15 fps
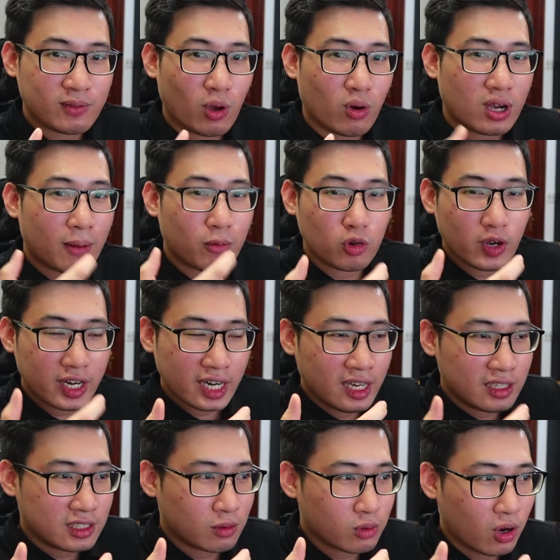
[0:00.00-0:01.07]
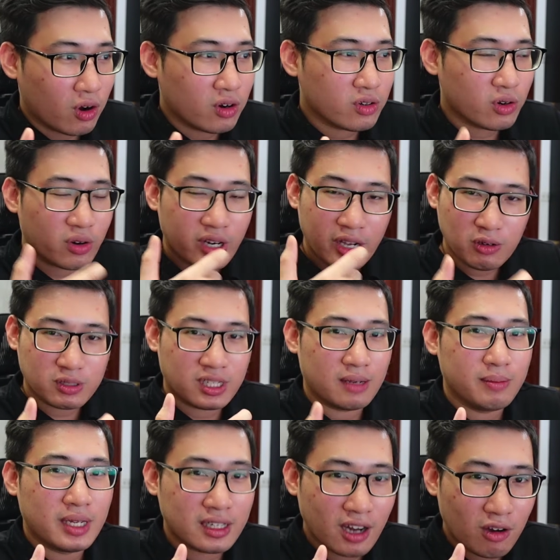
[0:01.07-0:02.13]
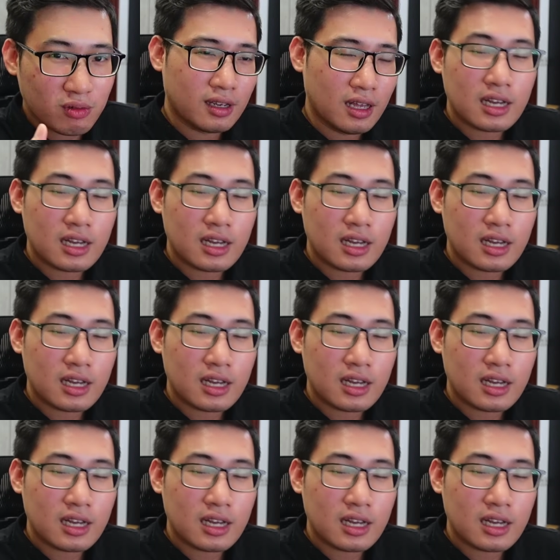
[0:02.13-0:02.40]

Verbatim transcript: có cặp u ét đê ở trong đó nó đều sẽ biến động.